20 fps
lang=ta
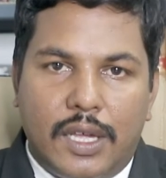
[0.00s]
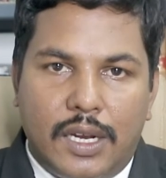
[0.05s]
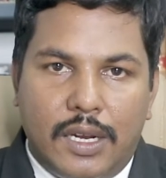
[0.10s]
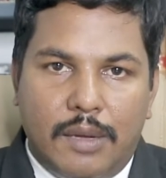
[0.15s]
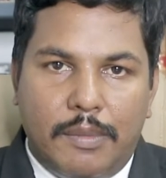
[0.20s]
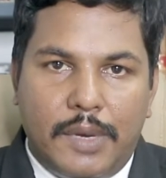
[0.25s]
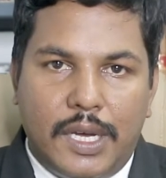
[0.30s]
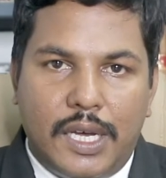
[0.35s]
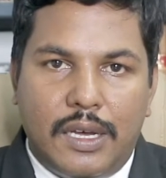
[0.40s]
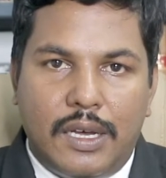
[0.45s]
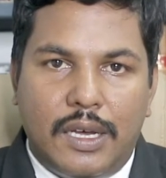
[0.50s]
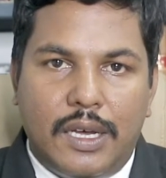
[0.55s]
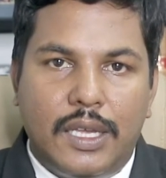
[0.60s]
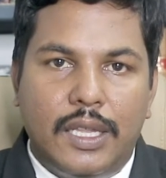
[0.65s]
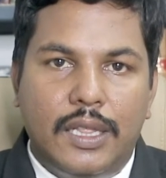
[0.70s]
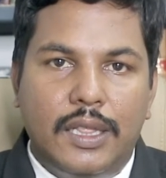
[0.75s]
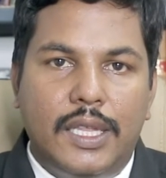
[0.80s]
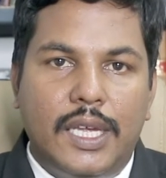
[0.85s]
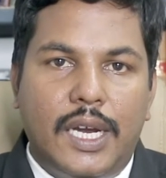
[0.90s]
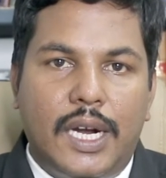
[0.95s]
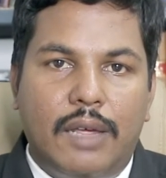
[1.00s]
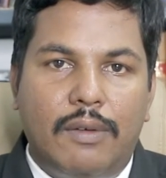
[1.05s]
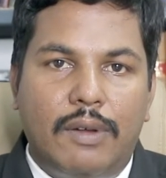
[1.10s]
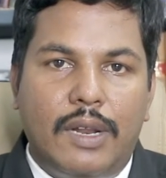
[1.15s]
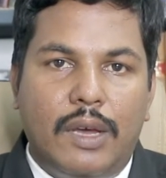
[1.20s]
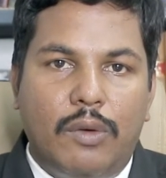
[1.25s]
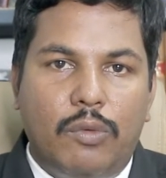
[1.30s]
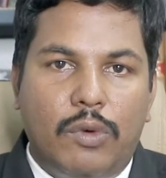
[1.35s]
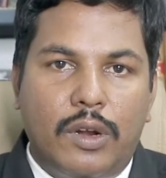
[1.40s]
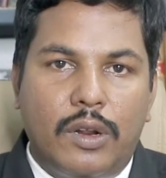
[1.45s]
நம்ம இந்திய அளவில்
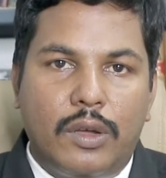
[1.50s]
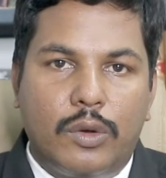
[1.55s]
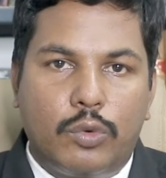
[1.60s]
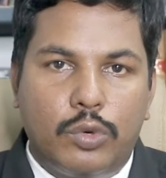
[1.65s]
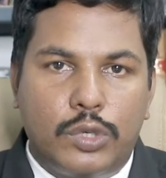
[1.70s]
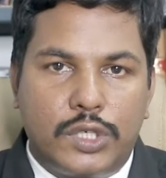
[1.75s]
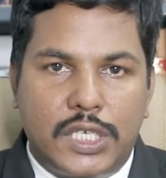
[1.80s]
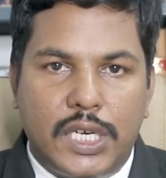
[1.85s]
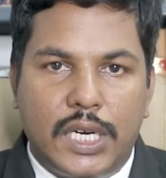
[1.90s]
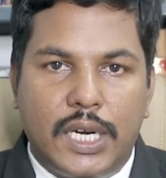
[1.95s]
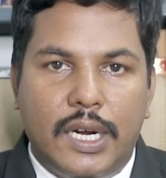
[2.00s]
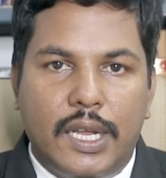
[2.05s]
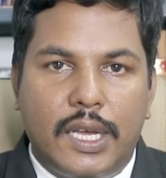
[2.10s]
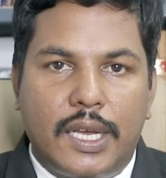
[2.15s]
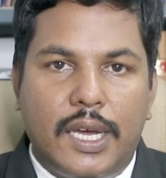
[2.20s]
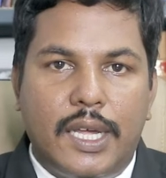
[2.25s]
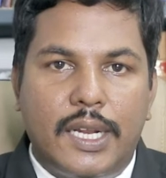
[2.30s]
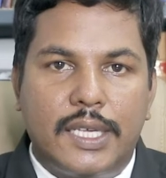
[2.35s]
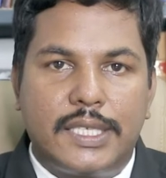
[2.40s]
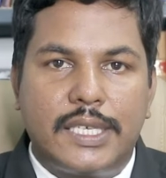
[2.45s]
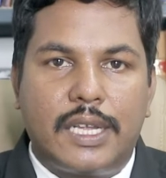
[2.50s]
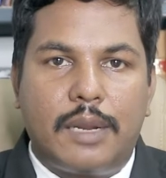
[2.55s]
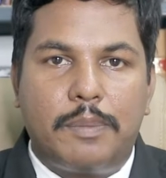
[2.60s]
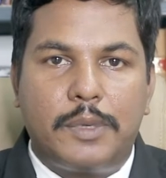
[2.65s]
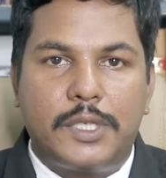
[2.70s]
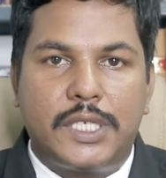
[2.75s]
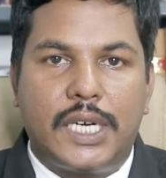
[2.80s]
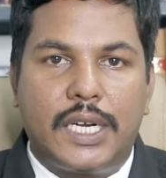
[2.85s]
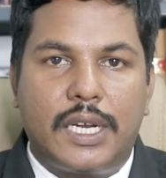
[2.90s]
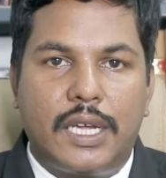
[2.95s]
ஒரு குற்றங்களுக்கான சிறப்பு
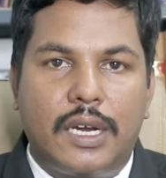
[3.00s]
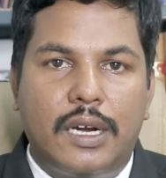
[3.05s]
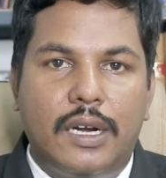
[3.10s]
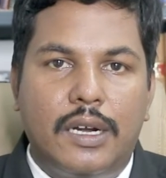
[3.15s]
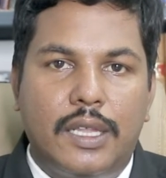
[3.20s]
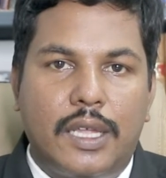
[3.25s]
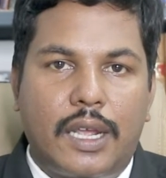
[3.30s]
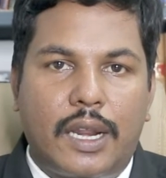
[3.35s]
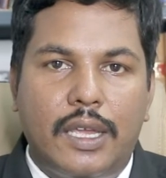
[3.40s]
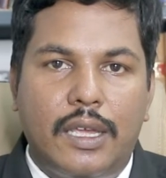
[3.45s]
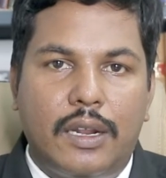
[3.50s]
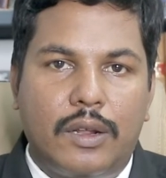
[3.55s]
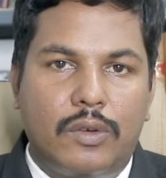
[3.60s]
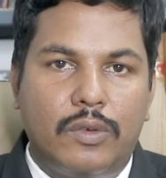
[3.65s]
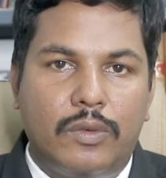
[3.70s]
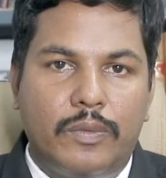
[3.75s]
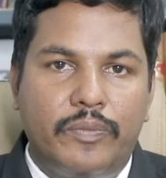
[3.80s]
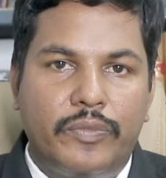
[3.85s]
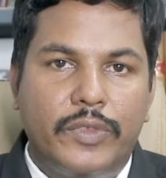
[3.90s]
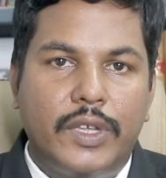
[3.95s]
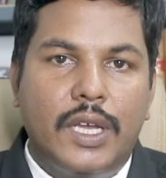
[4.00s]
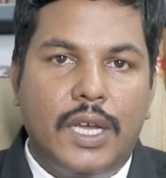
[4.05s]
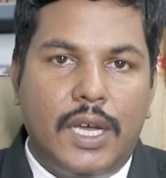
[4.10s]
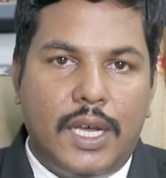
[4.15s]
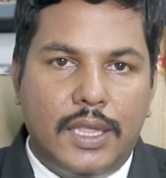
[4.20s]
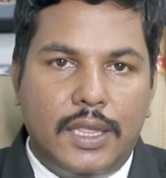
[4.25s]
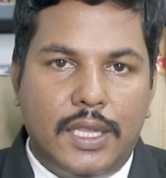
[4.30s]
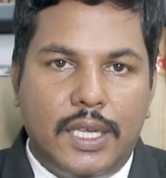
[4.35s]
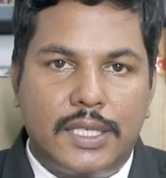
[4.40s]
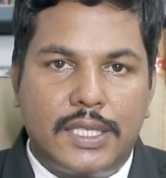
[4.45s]
சட்டங்கள் நிறைய இருக்கும்
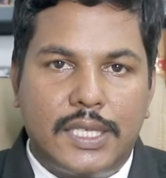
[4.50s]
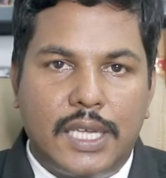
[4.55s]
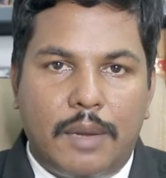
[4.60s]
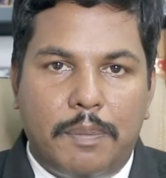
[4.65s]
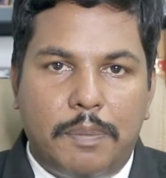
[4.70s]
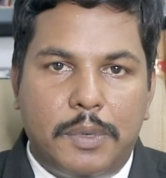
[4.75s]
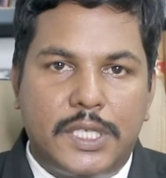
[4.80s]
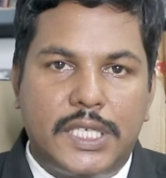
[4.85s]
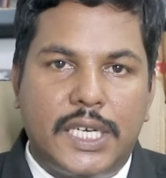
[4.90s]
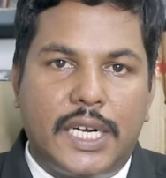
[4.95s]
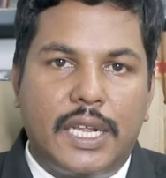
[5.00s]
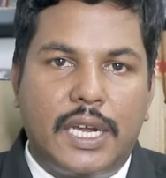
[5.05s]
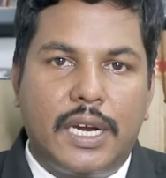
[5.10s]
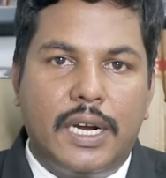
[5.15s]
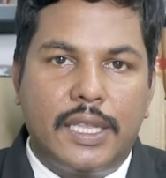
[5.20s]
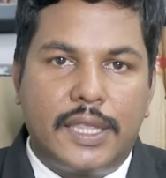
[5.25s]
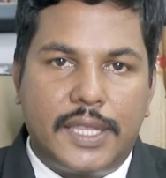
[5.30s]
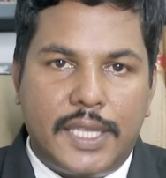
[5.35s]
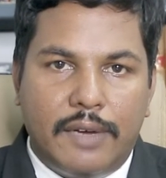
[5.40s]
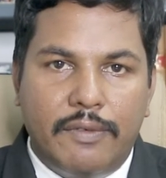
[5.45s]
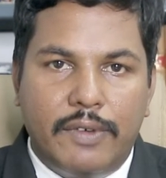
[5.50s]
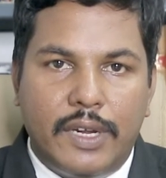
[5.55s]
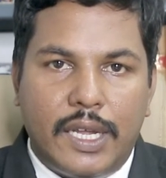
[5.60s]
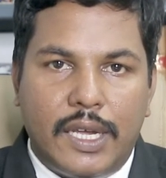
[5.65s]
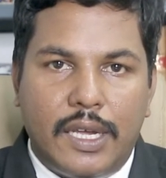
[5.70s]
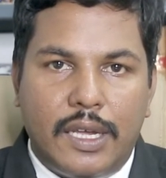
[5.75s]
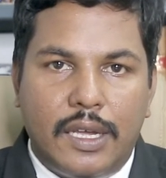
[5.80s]
அந்த சிறப்பு சட்டங்கள் தவிர